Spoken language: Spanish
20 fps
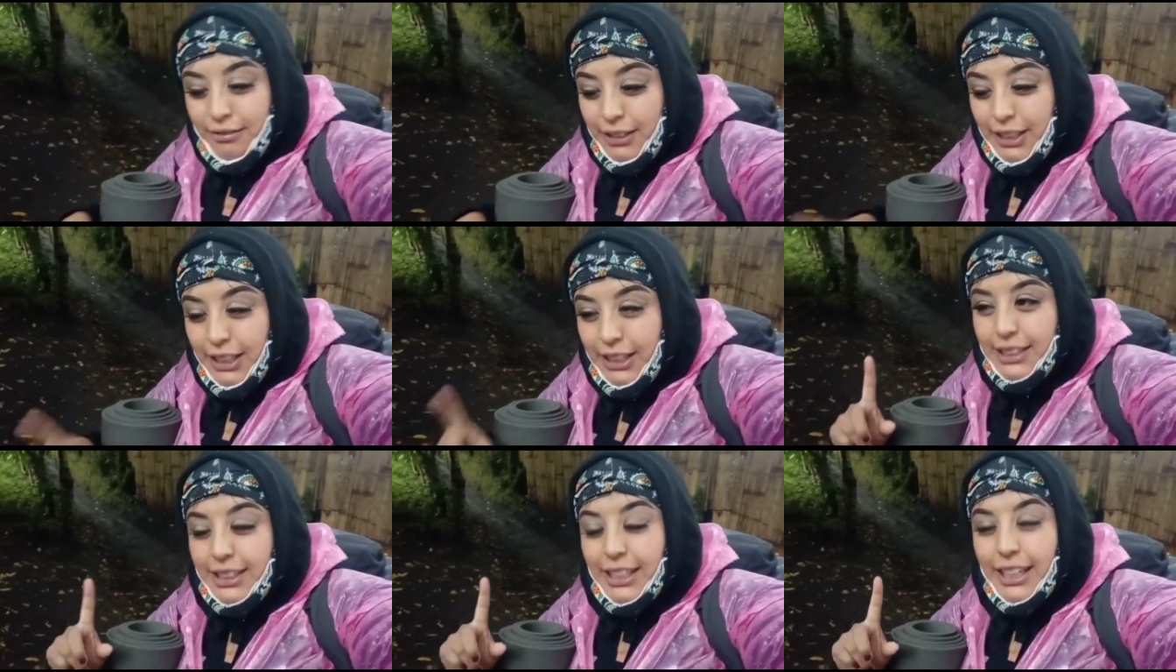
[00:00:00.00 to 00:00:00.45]

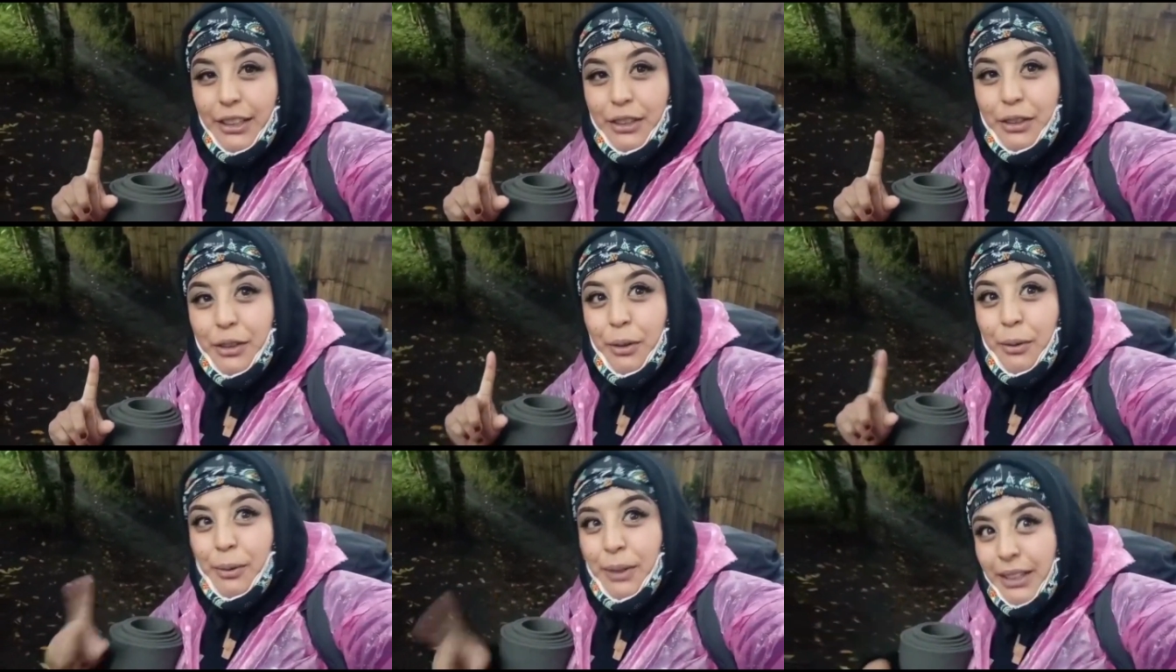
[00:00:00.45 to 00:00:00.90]
está
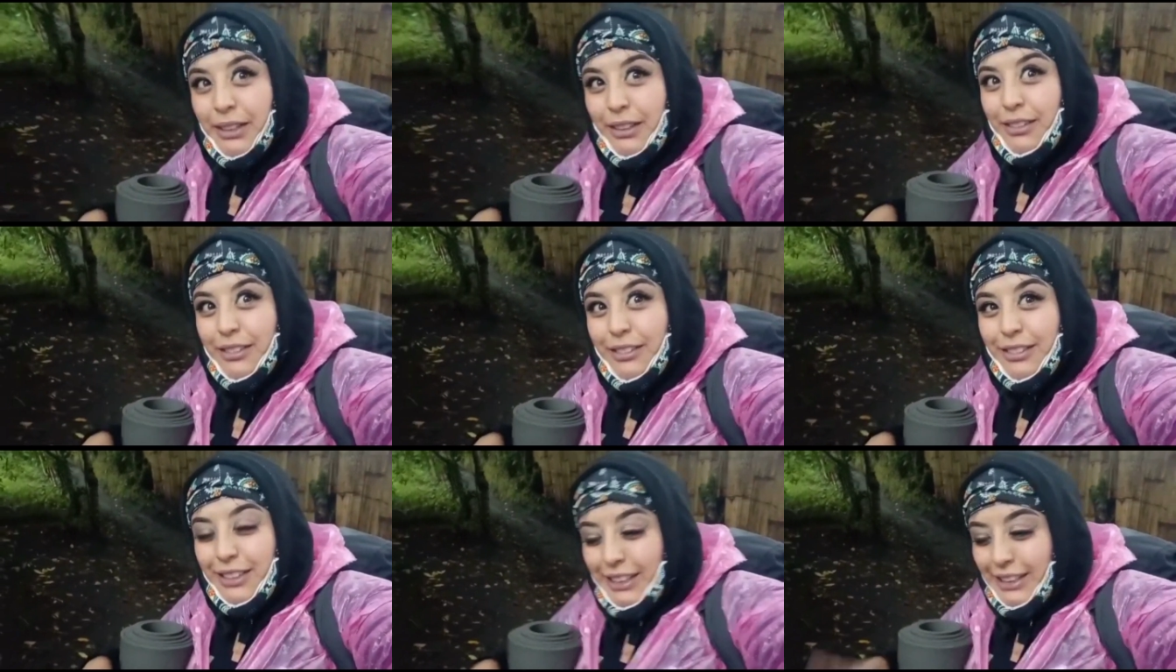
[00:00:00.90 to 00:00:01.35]

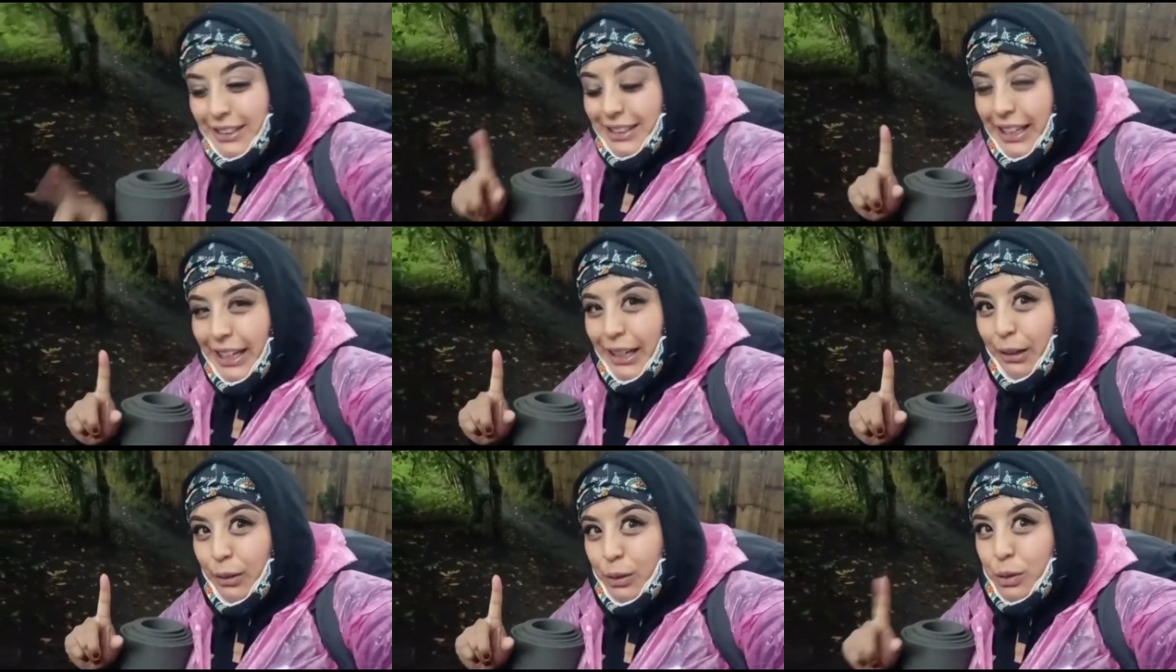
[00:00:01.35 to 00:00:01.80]
lloviendo,
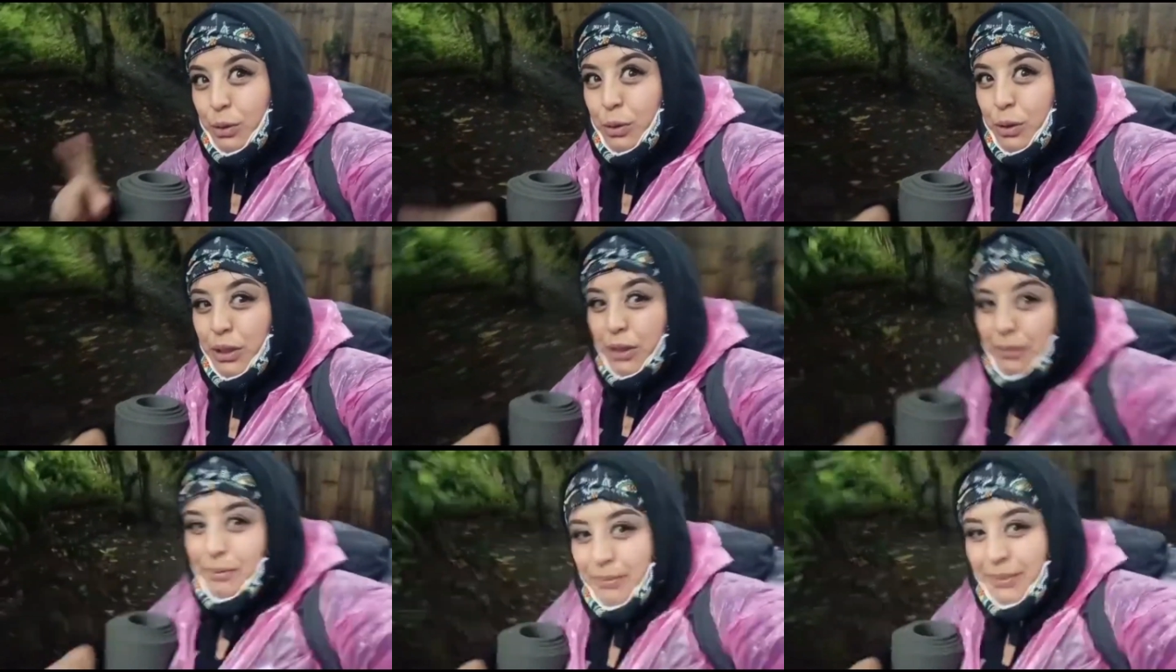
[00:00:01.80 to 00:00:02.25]
está
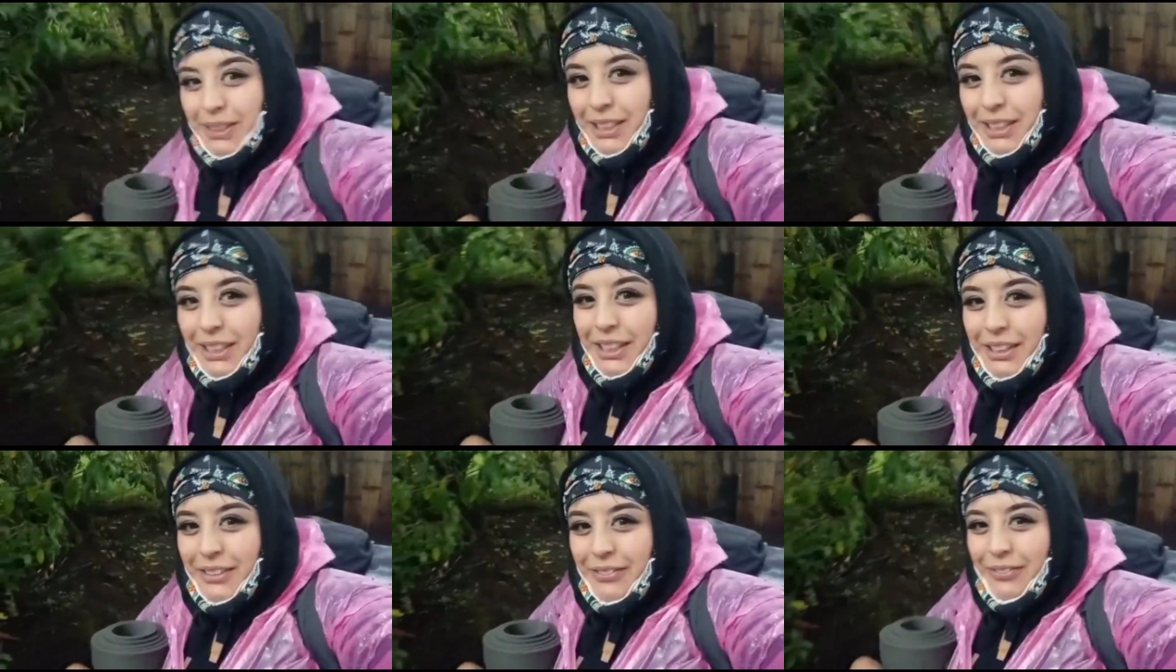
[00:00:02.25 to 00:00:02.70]
oscuro,
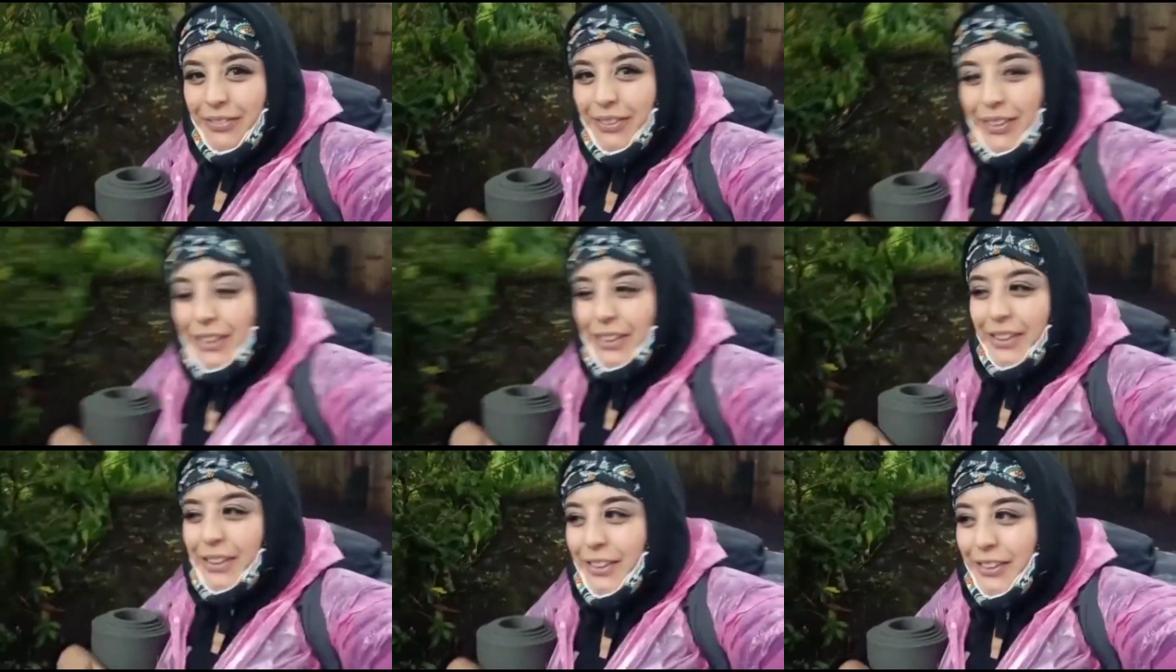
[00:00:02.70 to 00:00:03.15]

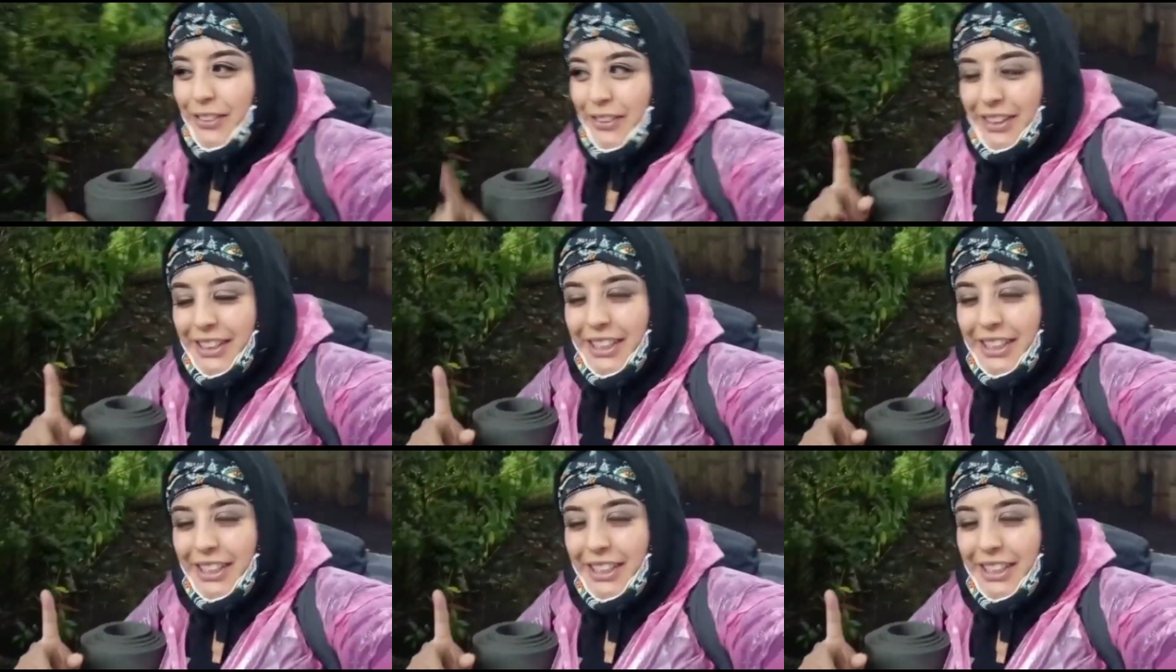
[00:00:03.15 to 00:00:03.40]
pero lo